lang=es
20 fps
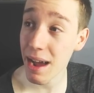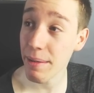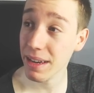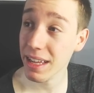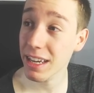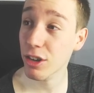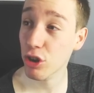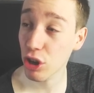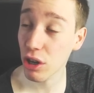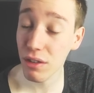
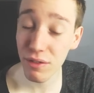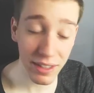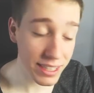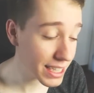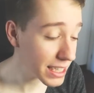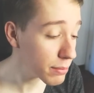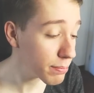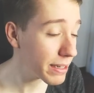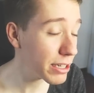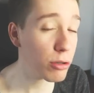abrir
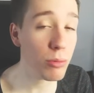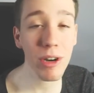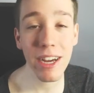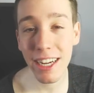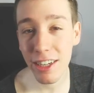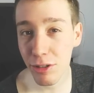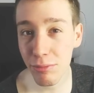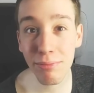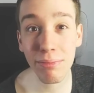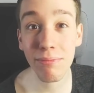cofres Pero
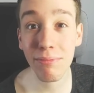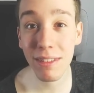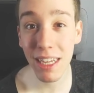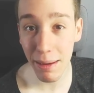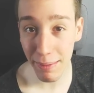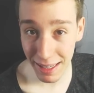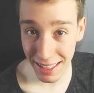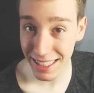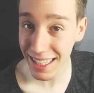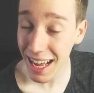bueno,
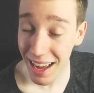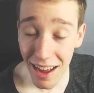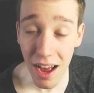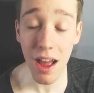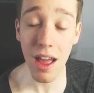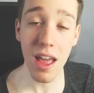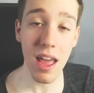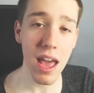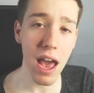¿qué más da?